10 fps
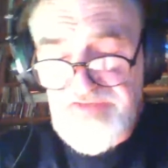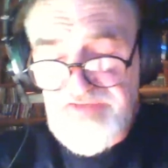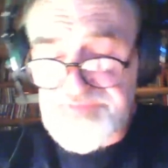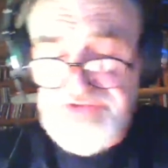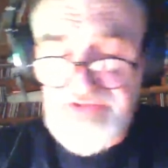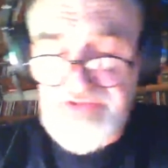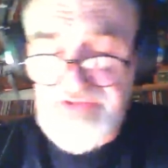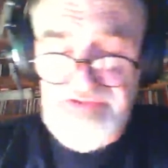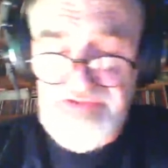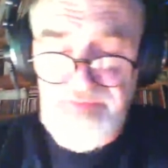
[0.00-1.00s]
Z
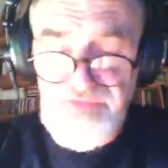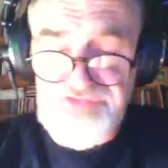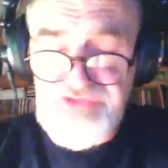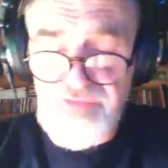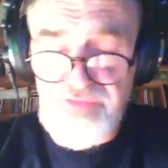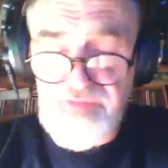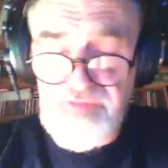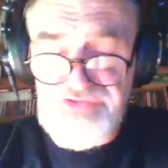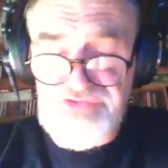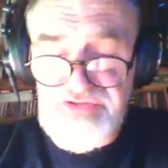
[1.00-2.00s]
przerażeniem
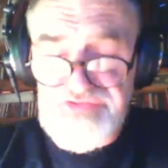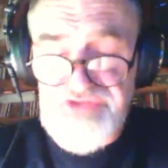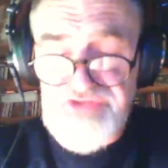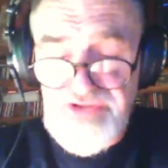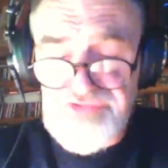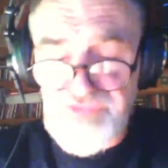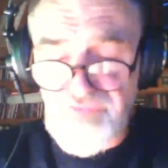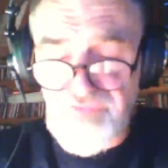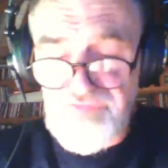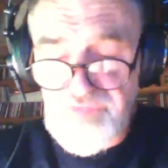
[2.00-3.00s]
dostrzegłem, że
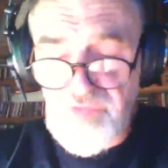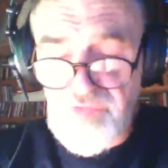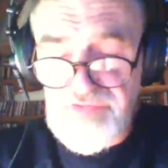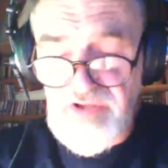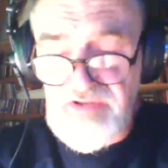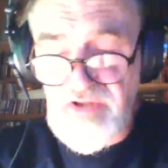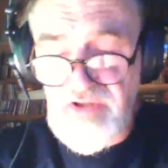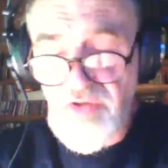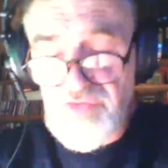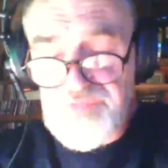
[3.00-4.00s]
dzierżą w dłoniach
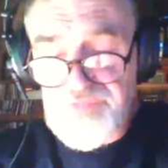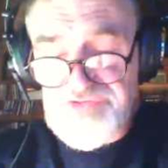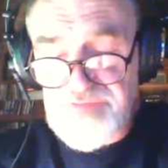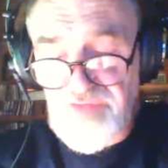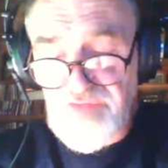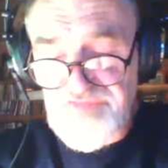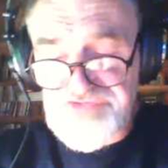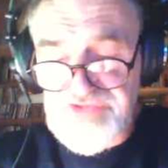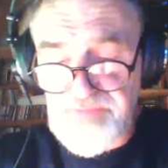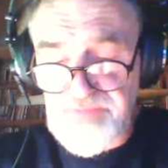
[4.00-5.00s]
olbrzymie
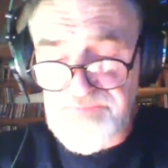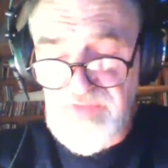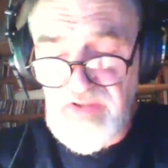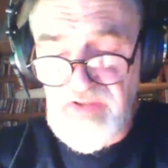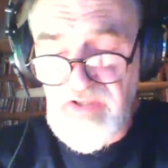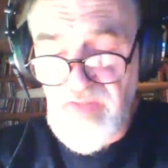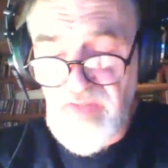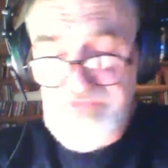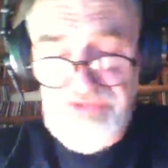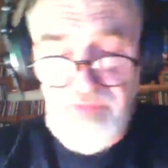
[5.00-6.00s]
ostrza
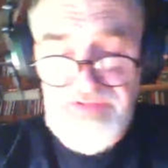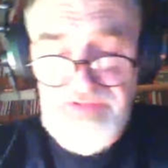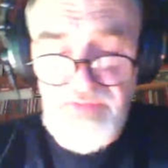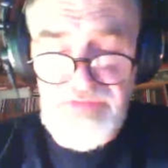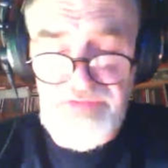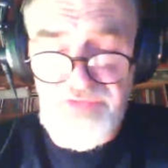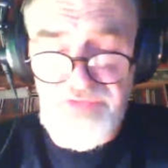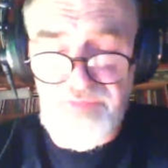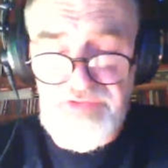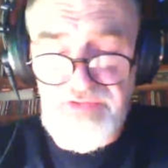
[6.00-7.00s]
przykładały je do
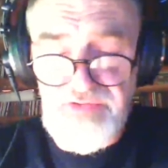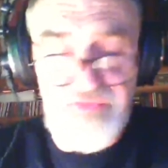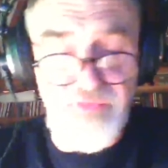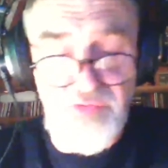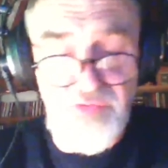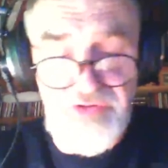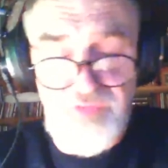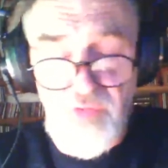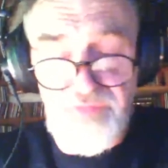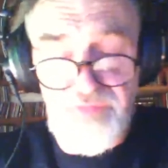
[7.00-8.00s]
mnie, do mojej
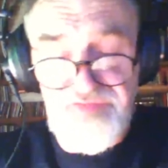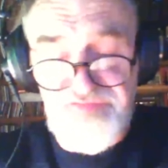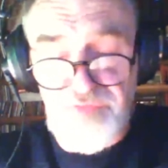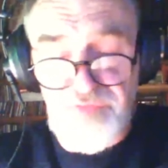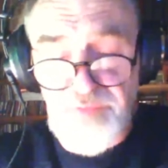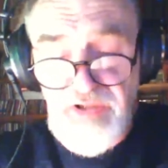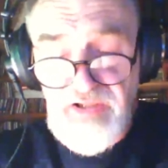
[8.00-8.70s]
głowy i stóp,